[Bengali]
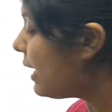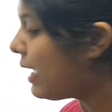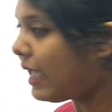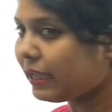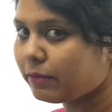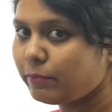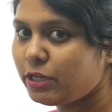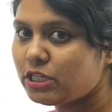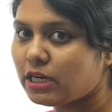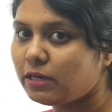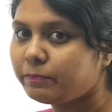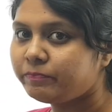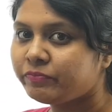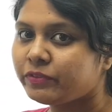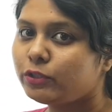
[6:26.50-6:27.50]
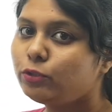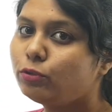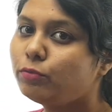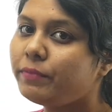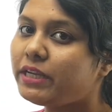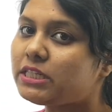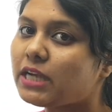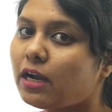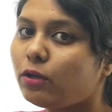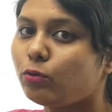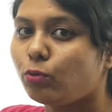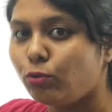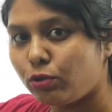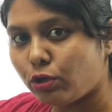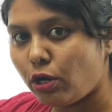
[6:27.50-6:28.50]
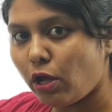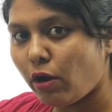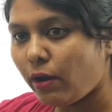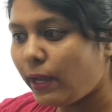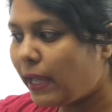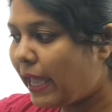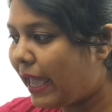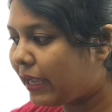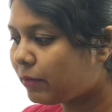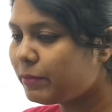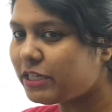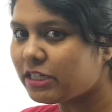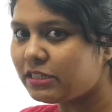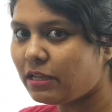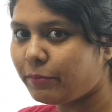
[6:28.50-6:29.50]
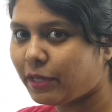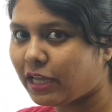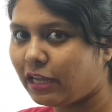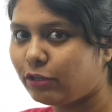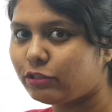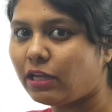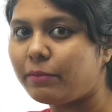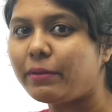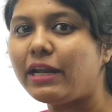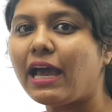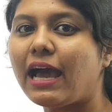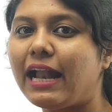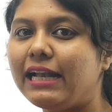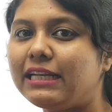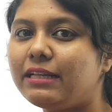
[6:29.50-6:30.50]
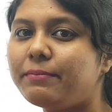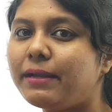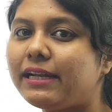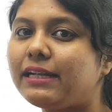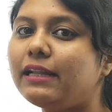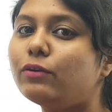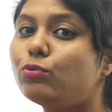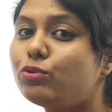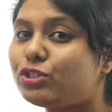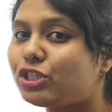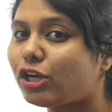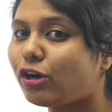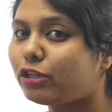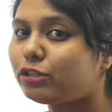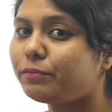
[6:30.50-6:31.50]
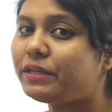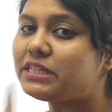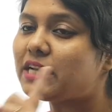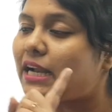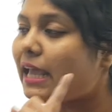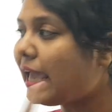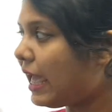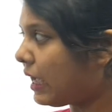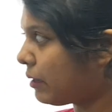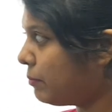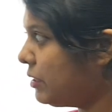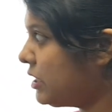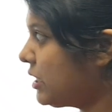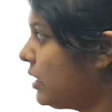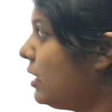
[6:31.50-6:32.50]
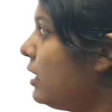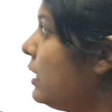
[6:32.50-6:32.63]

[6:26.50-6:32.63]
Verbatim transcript: এক মিটার দু মিটার উঠলো এক মিটার নেমে গেল তার মানে আলটিমেটলি উঠছে কত মিটার এক মিটার